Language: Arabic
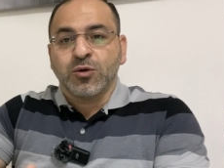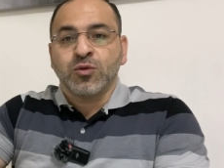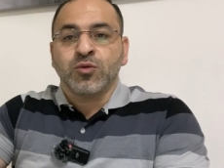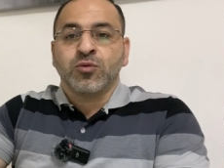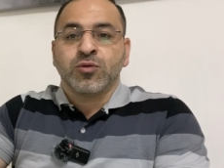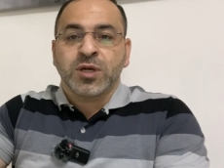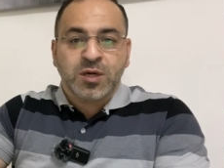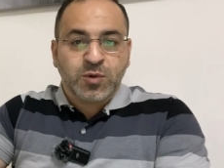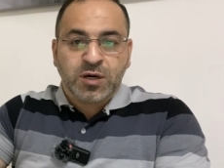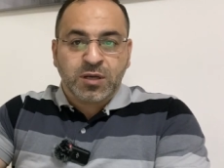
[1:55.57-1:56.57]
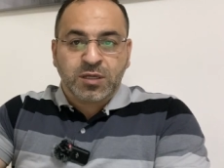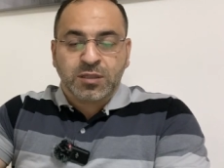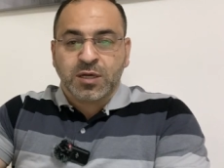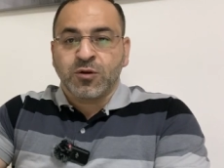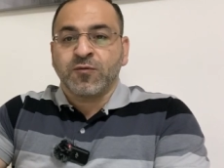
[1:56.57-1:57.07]
وكلامك
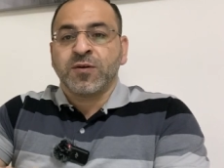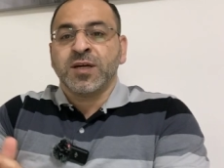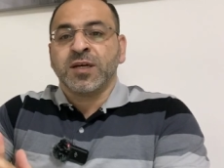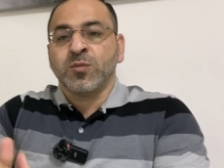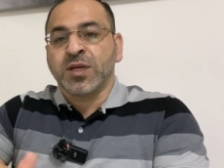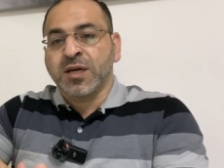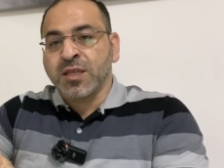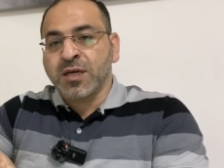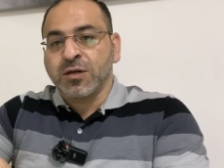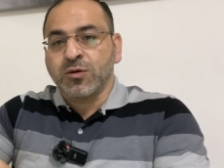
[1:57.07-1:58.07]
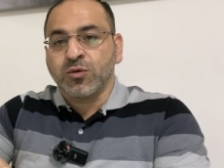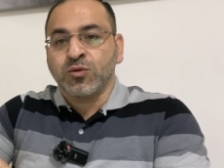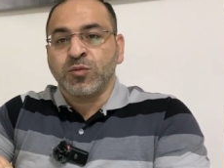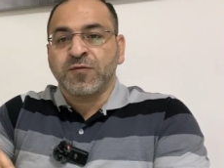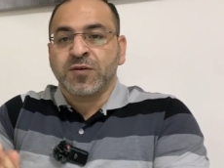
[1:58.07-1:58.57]
غلط او فلان عمل كذا
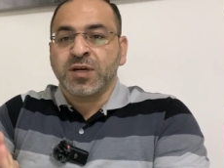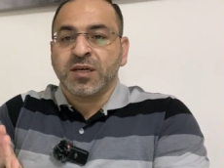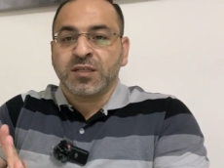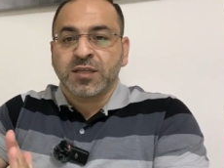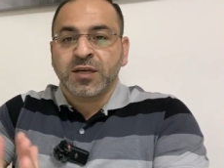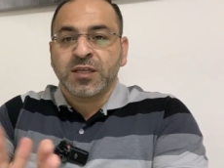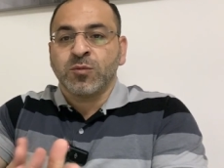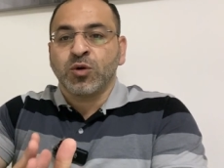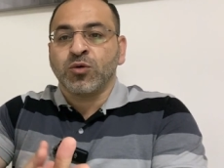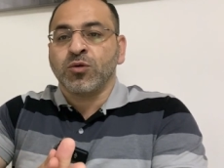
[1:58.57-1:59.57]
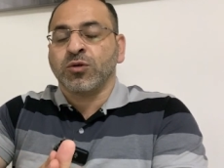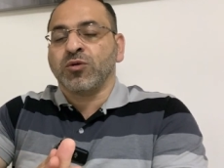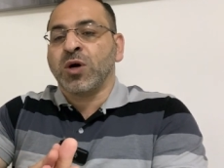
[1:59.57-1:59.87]
وبيفرج عن الترتيب اللي قلته